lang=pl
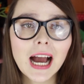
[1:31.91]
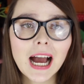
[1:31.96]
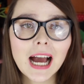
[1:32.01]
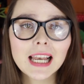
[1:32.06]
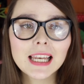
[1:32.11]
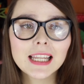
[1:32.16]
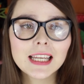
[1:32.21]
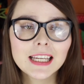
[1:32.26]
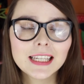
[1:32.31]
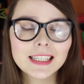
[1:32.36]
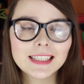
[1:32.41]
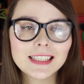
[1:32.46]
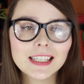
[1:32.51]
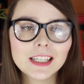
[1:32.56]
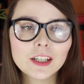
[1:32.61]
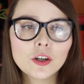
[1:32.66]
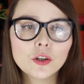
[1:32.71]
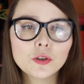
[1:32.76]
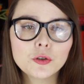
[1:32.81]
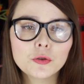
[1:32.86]
ale
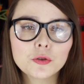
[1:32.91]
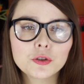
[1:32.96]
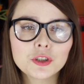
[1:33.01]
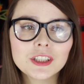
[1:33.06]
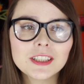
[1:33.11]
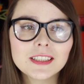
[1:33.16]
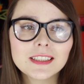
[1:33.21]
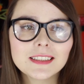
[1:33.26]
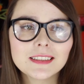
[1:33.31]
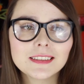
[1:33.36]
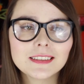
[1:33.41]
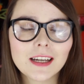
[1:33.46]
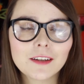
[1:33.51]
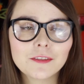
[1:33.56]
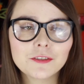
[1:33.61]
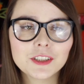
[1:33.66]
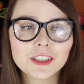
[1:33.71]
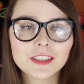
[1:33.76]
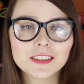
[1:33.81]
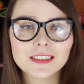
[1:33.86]
jego drużyny
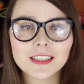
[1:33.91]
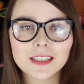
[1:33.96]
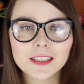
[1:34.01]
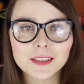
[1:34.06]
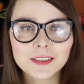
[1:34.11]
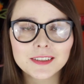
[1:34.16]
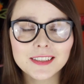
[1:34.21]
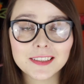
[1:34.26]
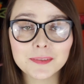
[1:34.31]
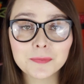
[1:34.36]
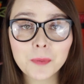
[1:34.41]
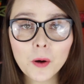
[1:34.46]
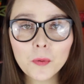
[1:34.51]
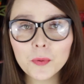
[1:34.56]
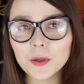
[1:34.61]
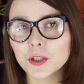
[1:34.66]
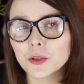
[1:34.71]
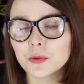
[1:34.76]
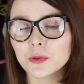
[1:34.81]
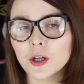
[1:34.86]
zawsze te
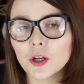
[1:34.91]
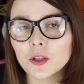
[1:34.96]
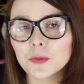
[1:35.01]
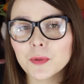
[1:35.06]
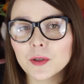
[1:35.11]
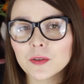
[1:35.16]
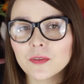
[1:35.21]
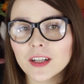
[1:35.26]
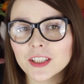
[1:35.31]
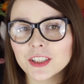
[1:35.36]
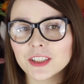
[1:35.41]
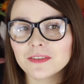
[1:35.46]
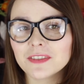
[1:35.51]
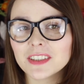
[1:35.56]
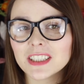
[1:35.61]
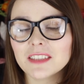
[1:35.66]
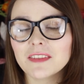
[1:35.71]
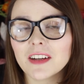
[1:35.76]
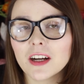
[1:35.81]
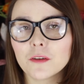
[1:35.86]
zespoły, które on prowadzi,
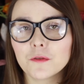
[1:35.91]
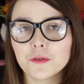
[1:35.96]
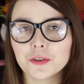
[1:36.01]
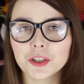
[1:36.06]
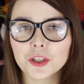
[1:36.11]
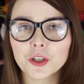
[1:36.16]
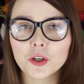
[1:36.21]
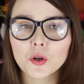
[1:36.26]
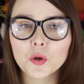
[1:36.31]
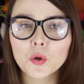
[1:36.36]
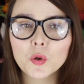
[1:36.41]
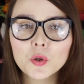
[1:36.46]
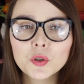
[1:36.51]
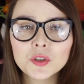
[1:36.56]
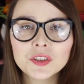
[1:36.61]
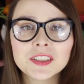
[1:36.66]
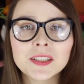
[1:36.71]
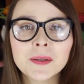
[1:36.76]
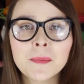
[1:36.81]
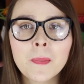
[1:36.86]
wygrywają wszystkie
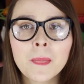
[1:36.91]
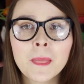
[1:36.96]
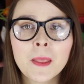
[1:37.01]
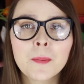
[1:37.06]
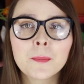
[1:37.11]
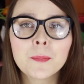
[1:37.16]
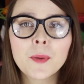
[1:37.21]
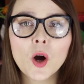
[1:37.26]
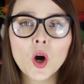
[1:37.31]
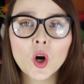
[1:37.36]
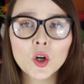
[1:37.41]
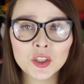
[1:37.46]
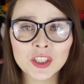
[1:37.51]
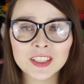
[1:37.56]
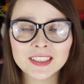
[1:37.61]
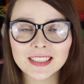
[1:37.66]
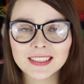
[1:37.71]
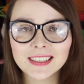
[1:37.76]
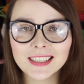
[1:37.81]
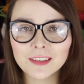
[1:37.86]
konkursy, bo on
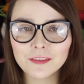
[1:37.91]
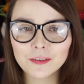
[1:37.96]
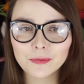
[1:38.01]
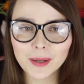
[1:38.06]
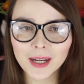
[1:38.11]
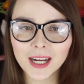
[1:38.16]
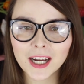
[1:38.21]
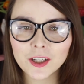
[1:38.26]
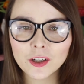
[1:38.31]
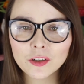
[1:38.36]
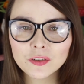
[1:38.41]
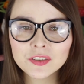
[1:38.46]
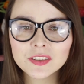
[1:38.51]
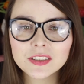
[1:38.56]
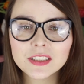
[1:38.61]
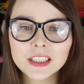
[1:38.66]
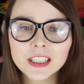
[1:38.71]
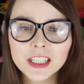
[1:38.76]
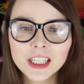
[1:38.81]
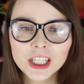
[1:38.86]
jest na tyle
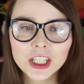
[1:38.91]
wymagający,